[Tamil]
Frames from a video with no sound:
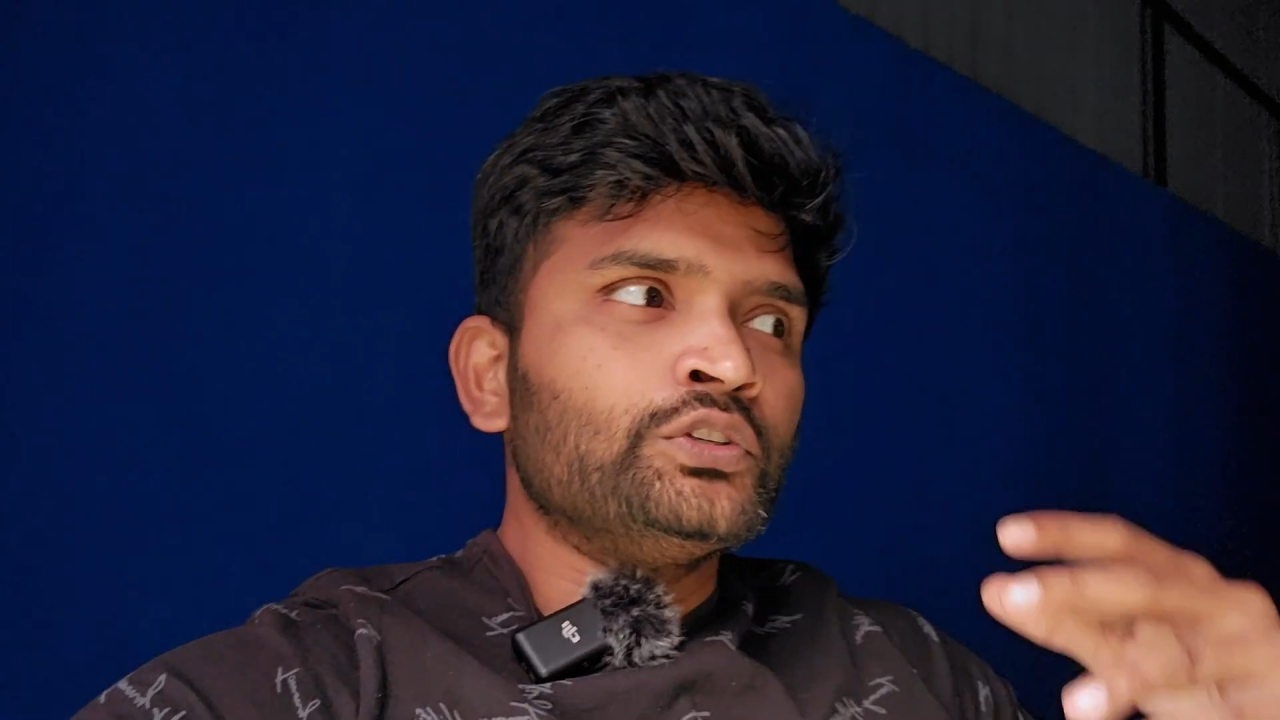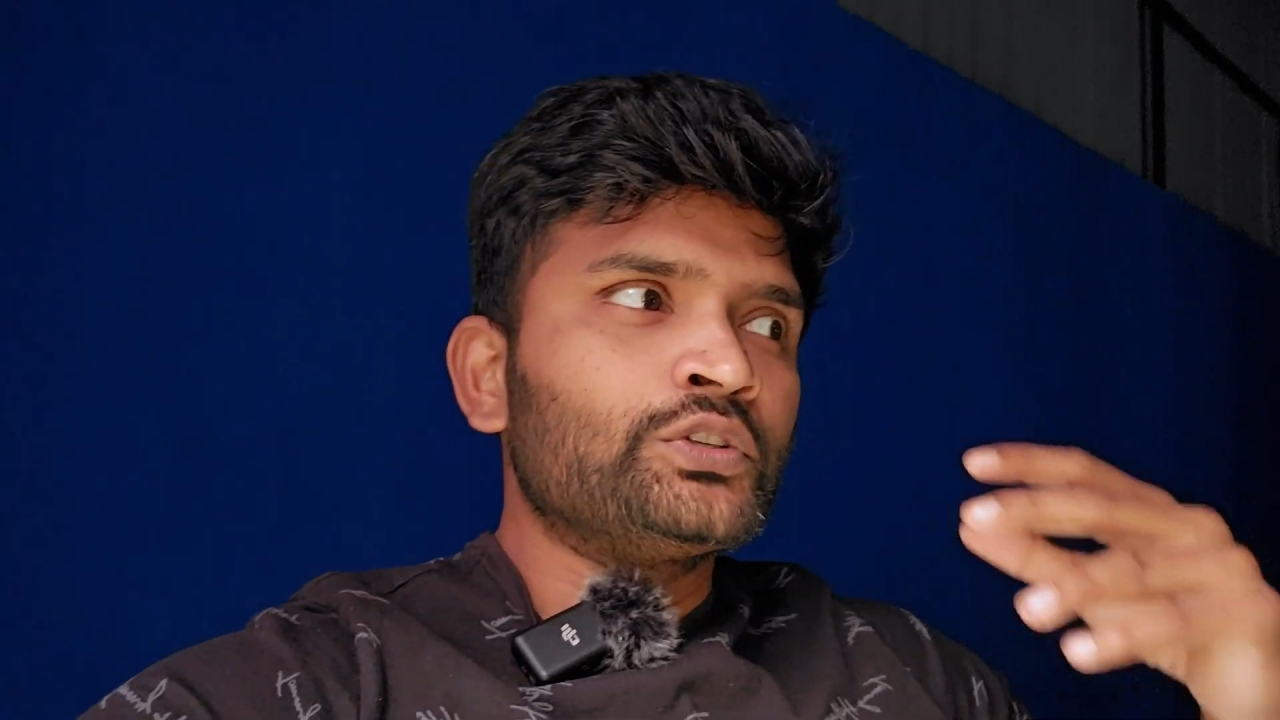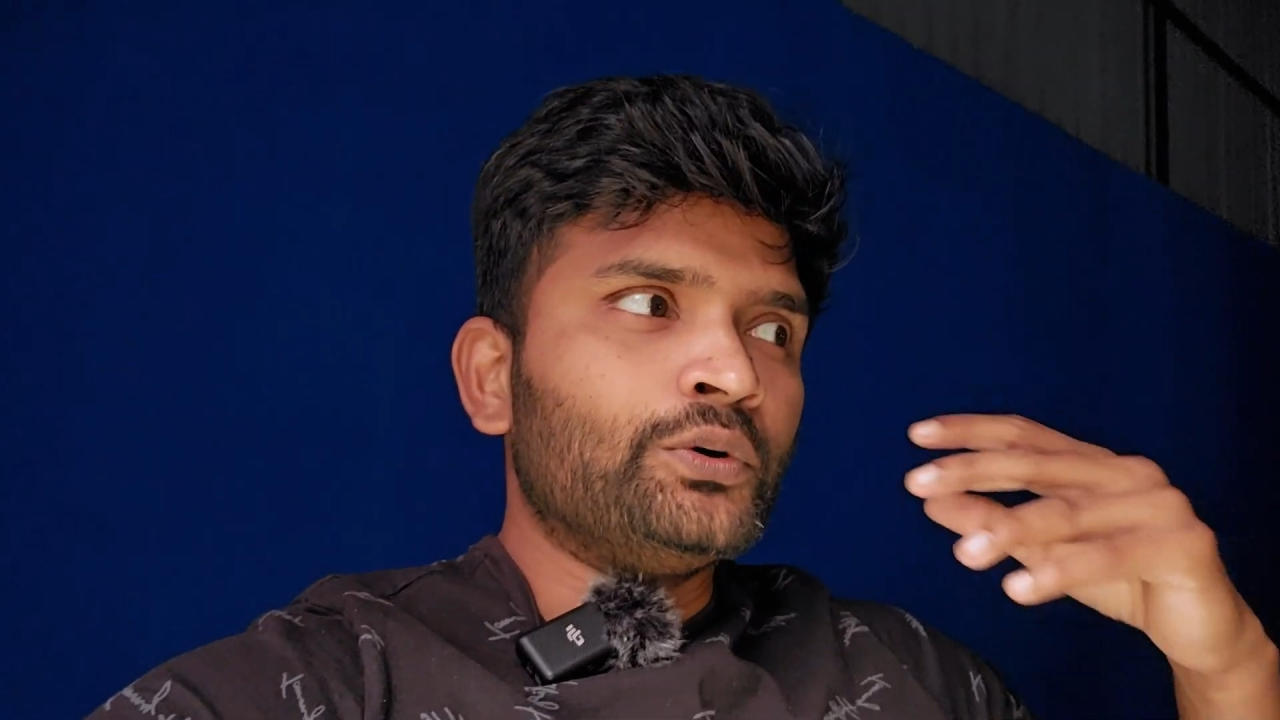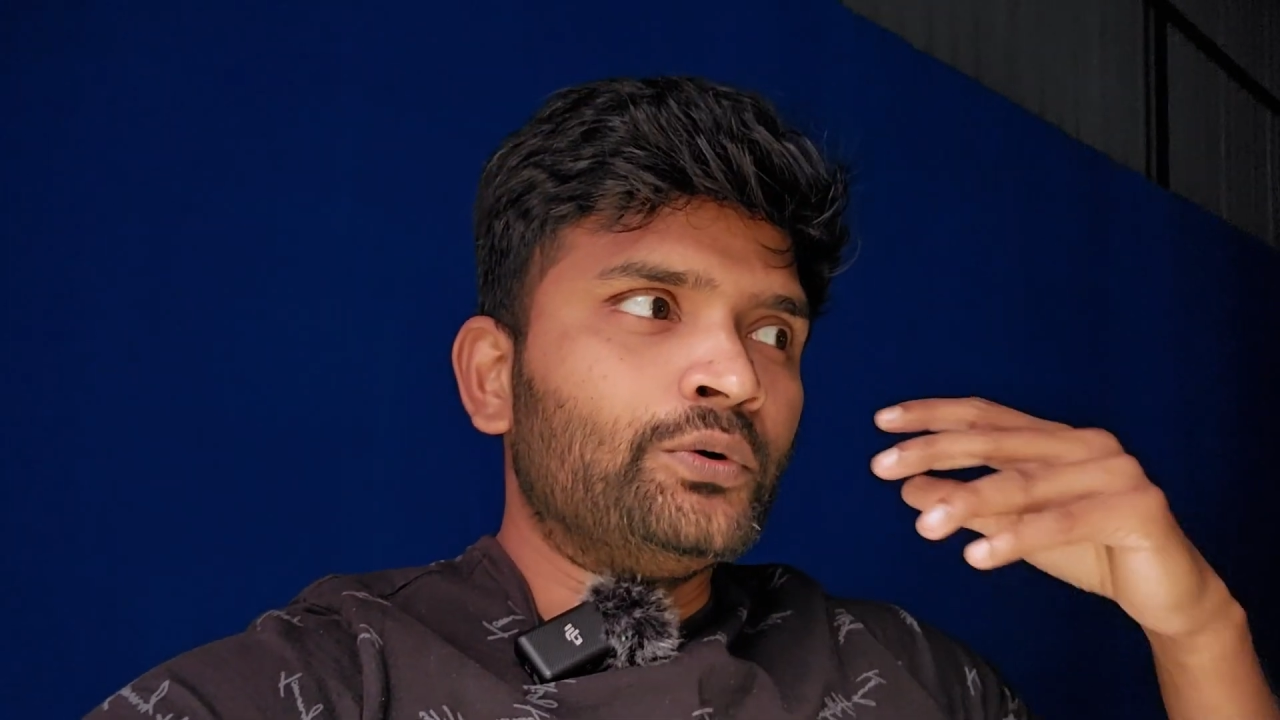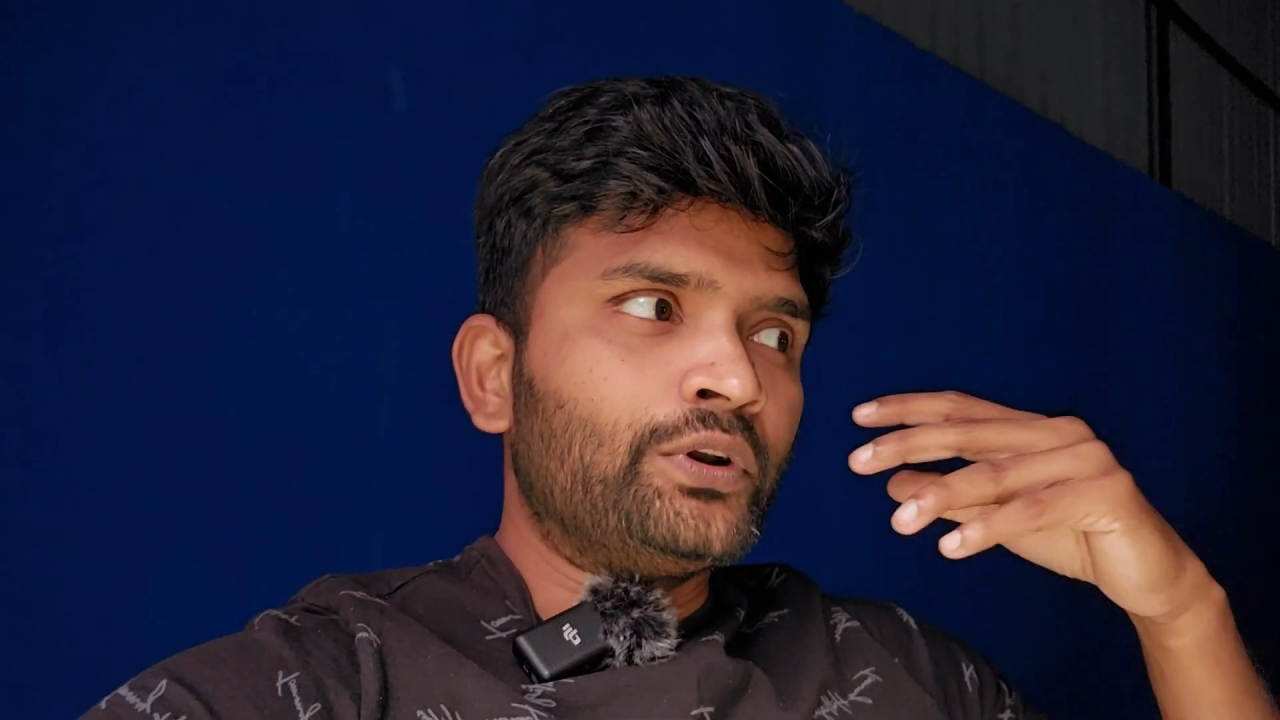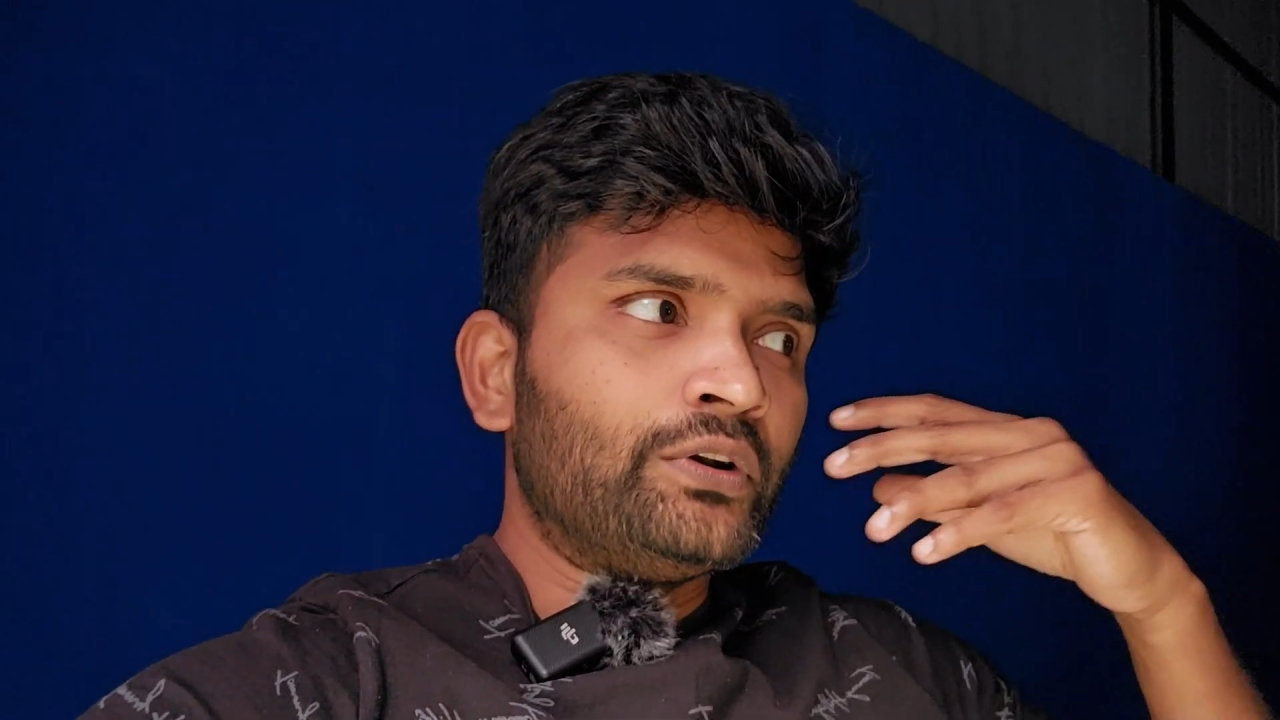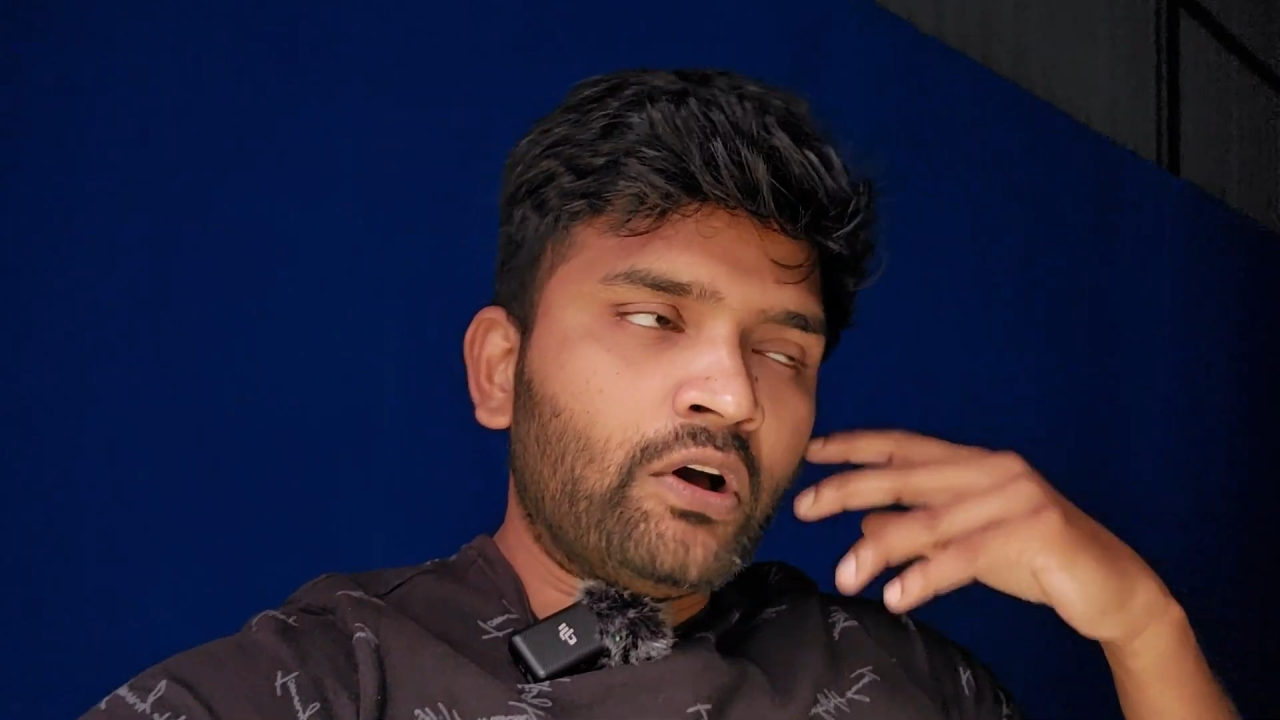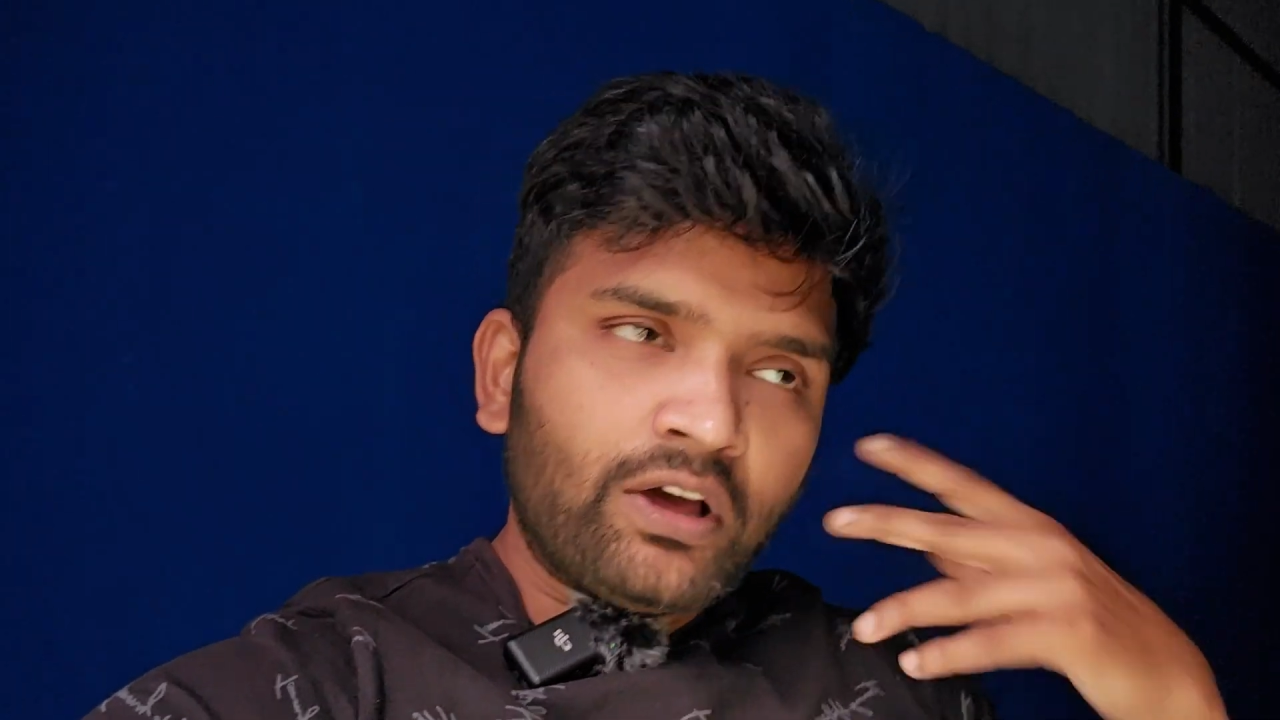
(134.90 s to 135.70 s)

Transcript: ஸோ ஒரு